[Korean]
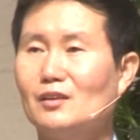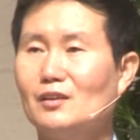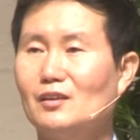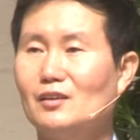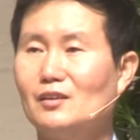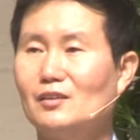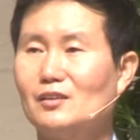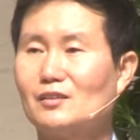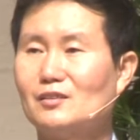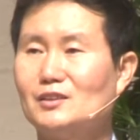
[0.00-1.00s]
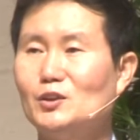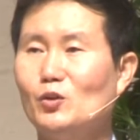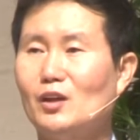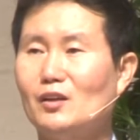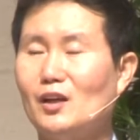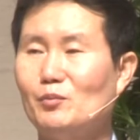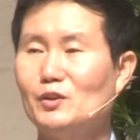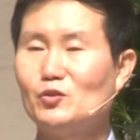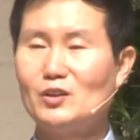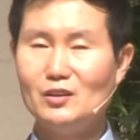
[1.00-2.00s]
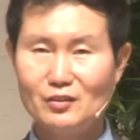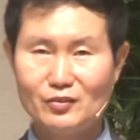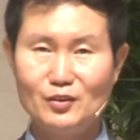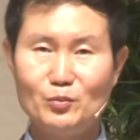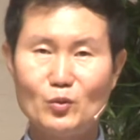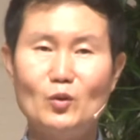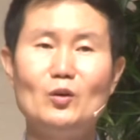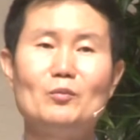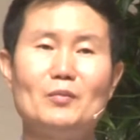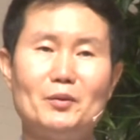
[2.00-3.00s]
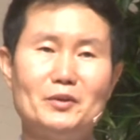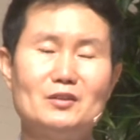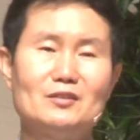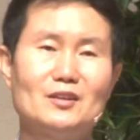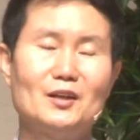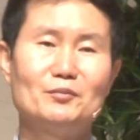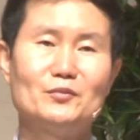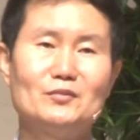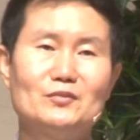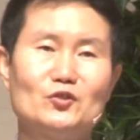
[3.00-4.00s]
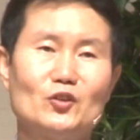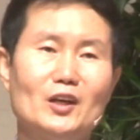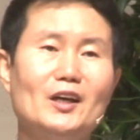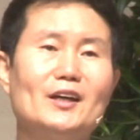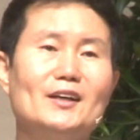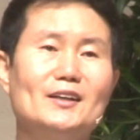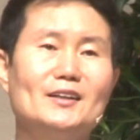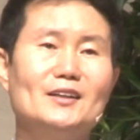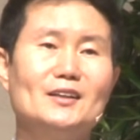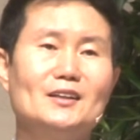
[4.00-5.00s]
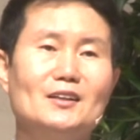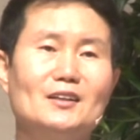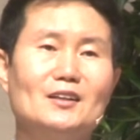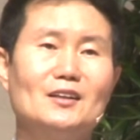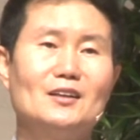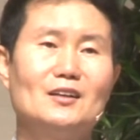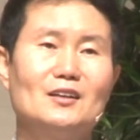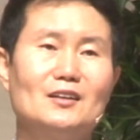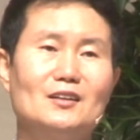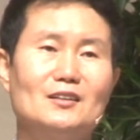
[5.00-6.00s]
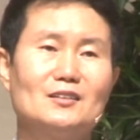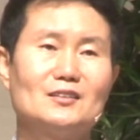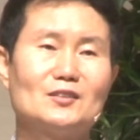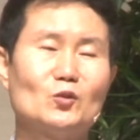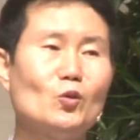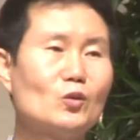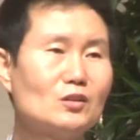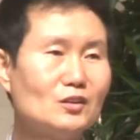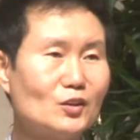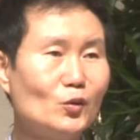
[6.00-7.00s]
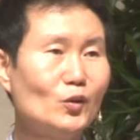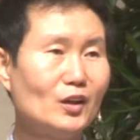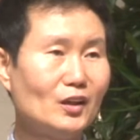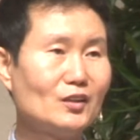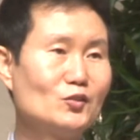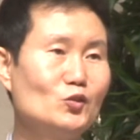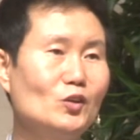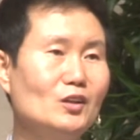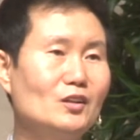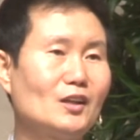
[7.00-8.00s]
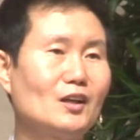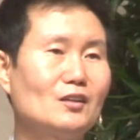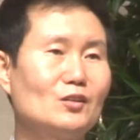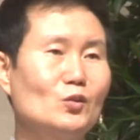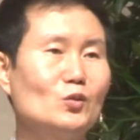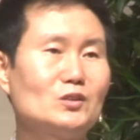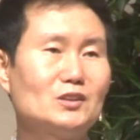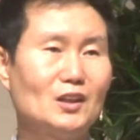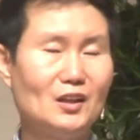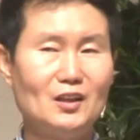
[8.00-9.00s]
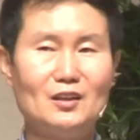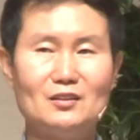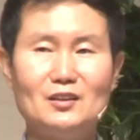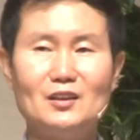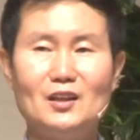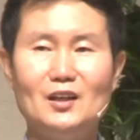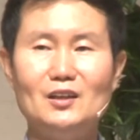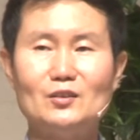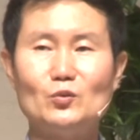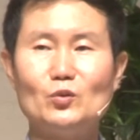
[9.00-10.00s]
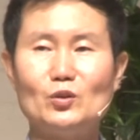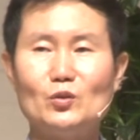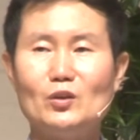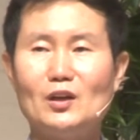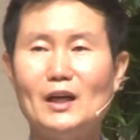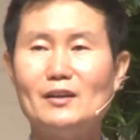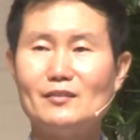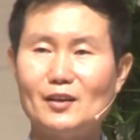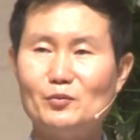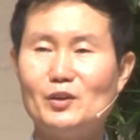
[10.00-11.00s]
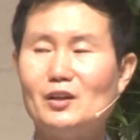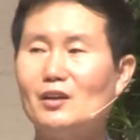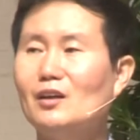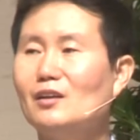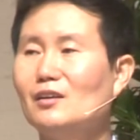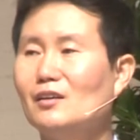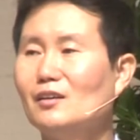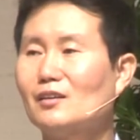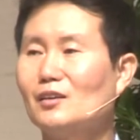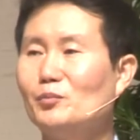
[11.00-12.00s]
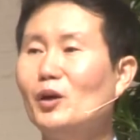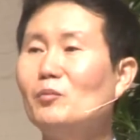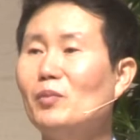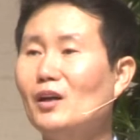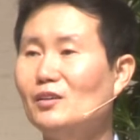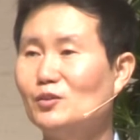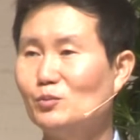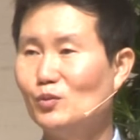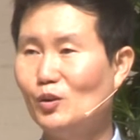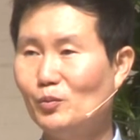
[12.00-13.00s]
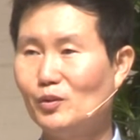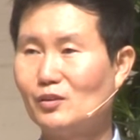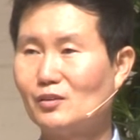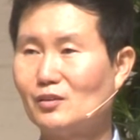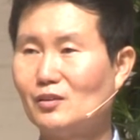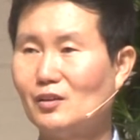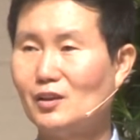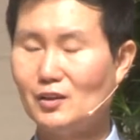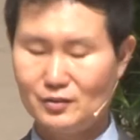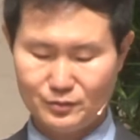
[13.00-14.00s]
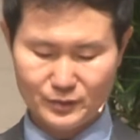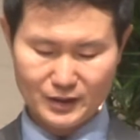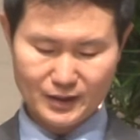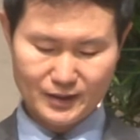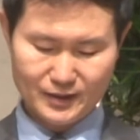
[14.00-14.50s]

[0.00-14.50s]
아, 그 지원한 사람들 중에 이력서를 보고 마음에 드는 사람 중에 아, 꼭그 교회 주위에 있는 다른 교육자들이나 또 우리 교회 아는 사람들에게 평판을 좀 물어보는 경향이 있습니다.